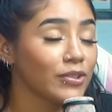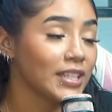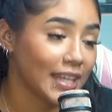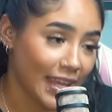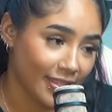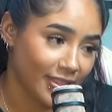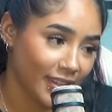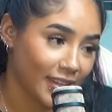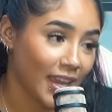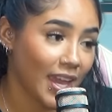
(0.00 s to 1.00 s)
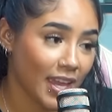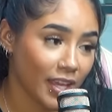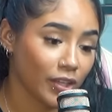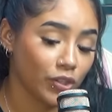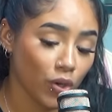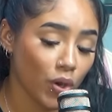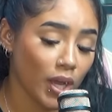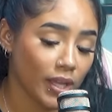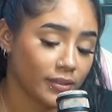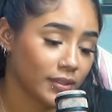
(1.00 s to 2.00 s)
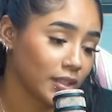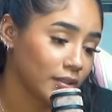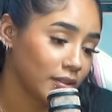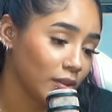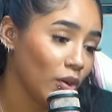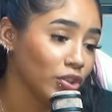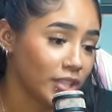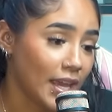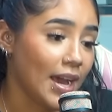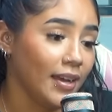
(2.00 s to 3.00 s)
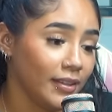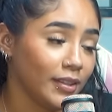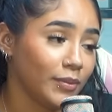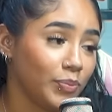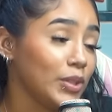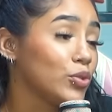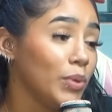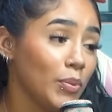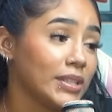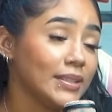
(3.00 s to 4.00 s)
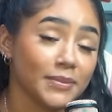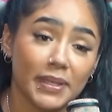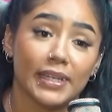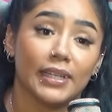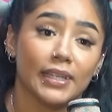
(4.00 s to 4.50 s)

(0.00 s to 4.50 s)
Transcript: lo siguiente, que yo, eh, o sea, supimos que estabas bien.